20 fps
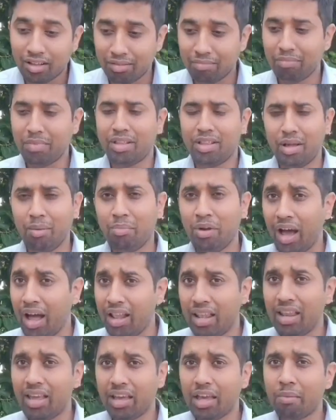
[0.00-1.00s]
मतलब
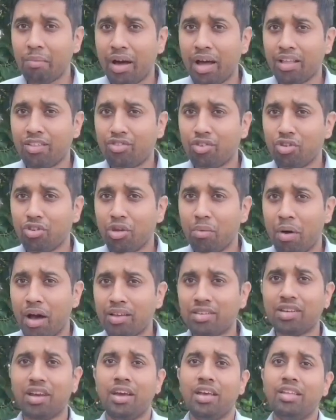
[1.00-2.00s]
डालने के बाद शुद्ध
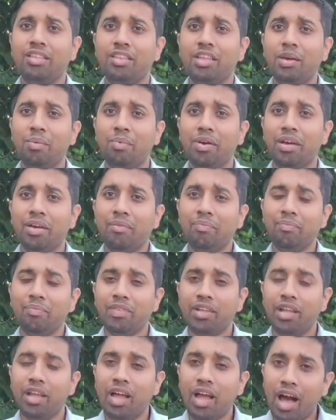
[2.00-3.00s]
भाषा हिंदी में
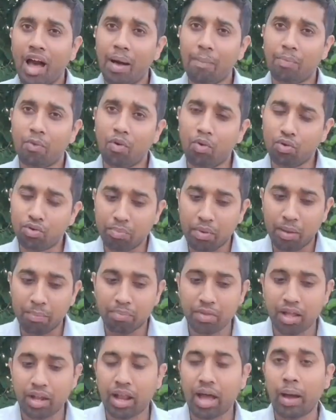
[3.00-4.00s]
आपको उसमें
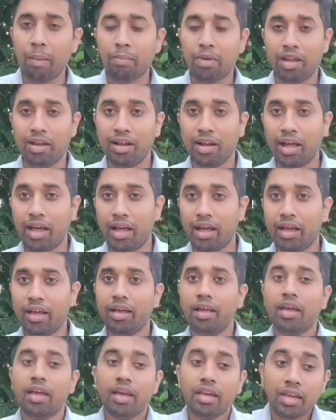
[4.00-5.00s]
अपना नाम लिखना है
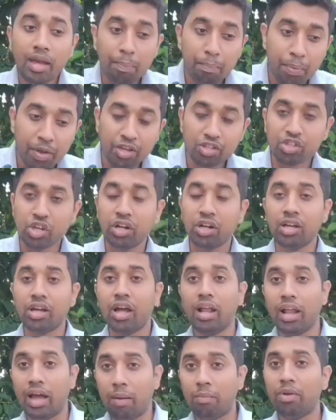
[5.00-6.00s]
या पेशेंट
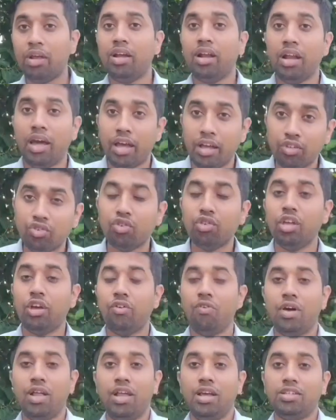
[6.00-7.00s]
का नाम लिखना है जो
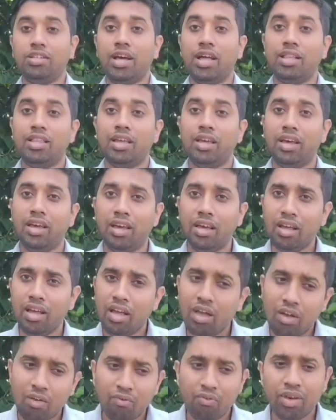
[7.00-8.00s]
दिखवाना चाहते हैं
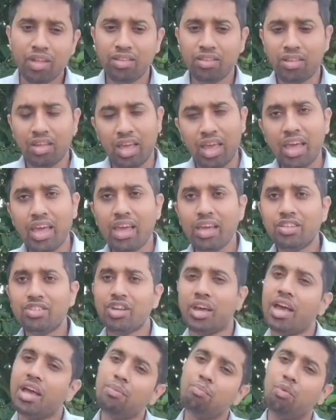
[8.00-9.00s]
विथ एज
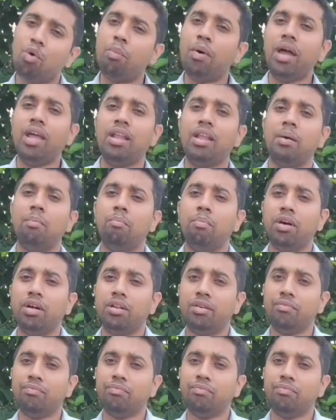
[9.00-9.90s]
एंड मोबाइल नंबर